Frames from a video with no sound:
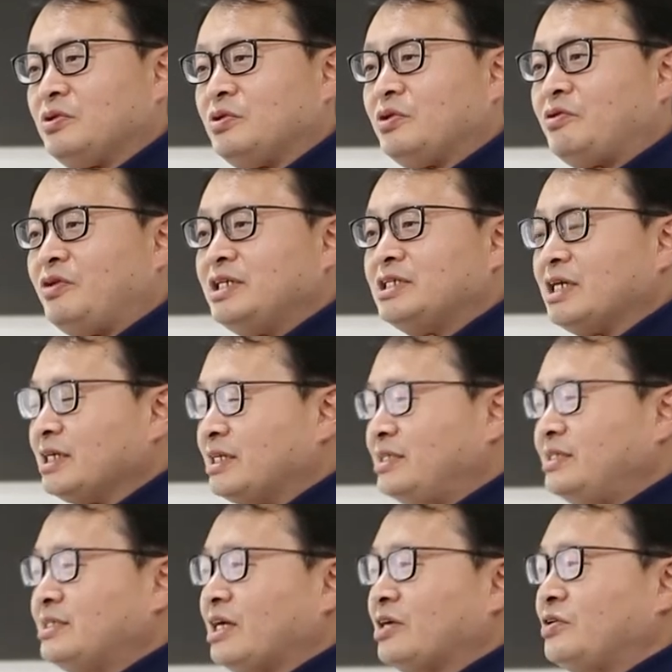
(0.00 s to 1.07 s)
이게 굉장히
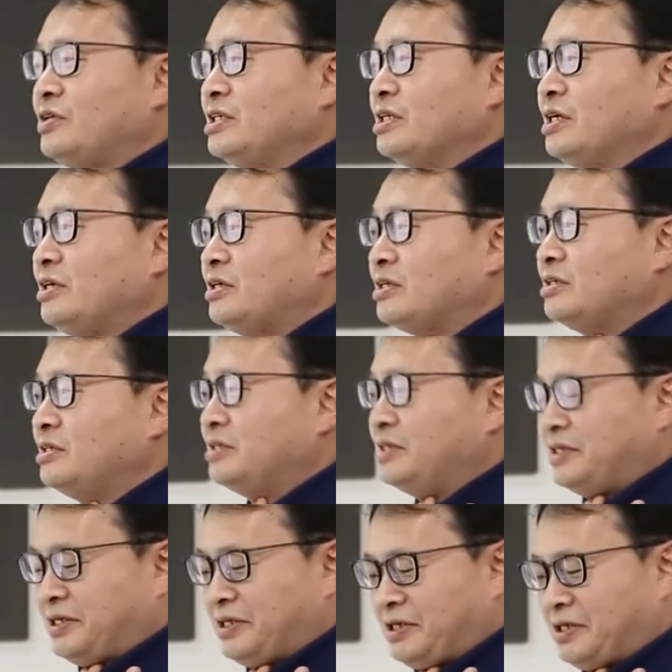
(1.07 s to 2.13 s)
큰 사건인데요.
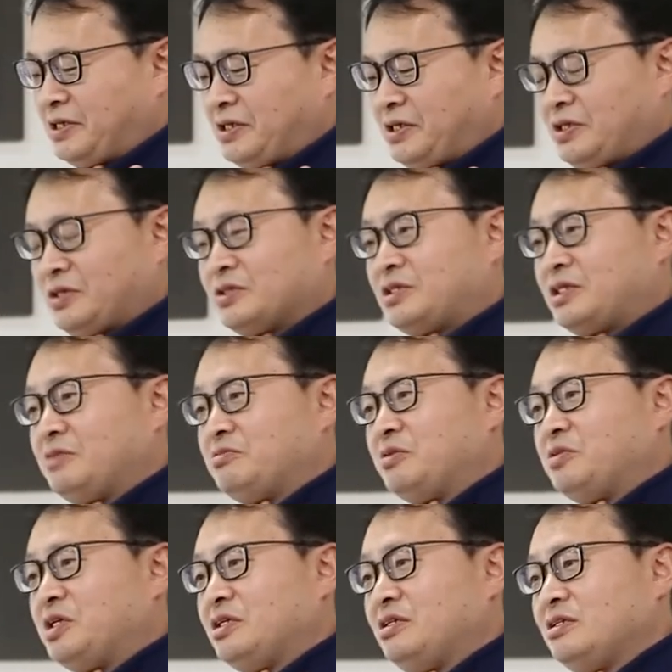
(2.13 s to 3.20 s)
어떻게
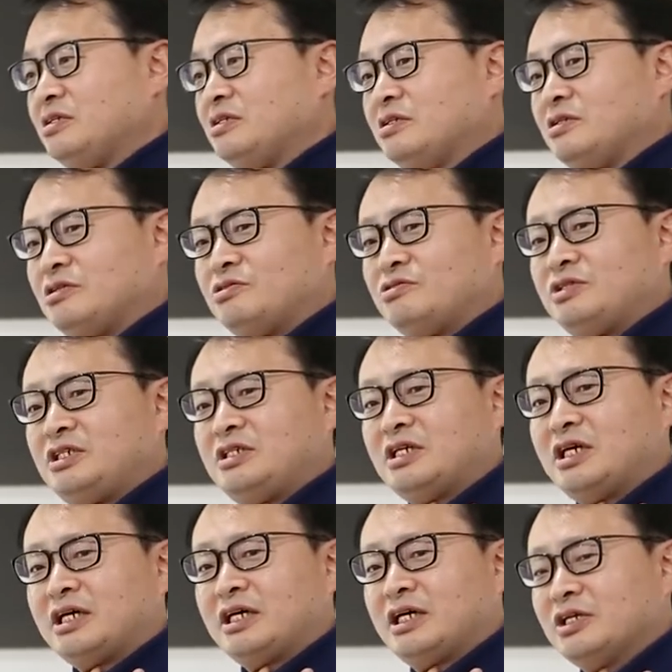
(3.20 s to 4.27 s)
보면
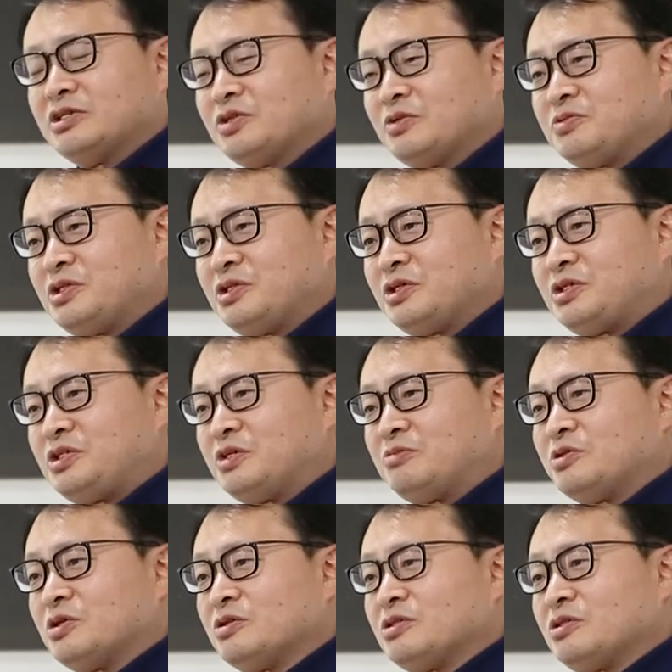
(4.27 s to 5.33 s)
우리나라의 소프트웨어
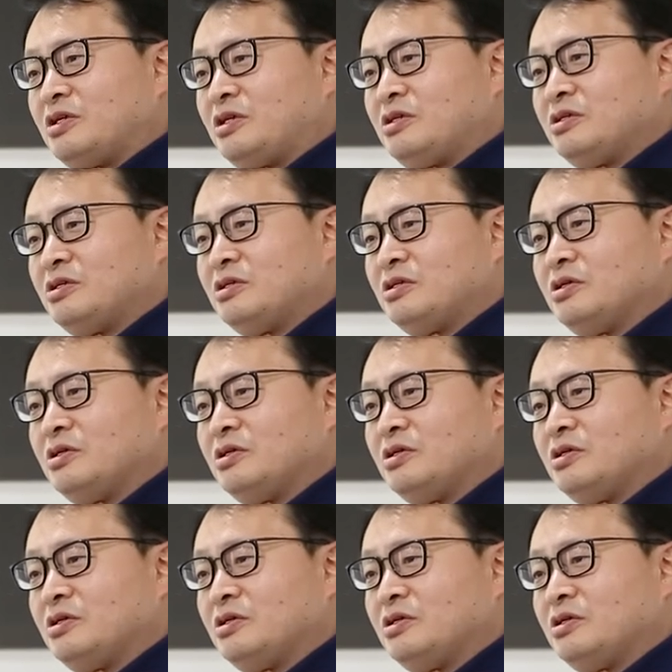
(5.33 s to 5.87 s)
기업으로서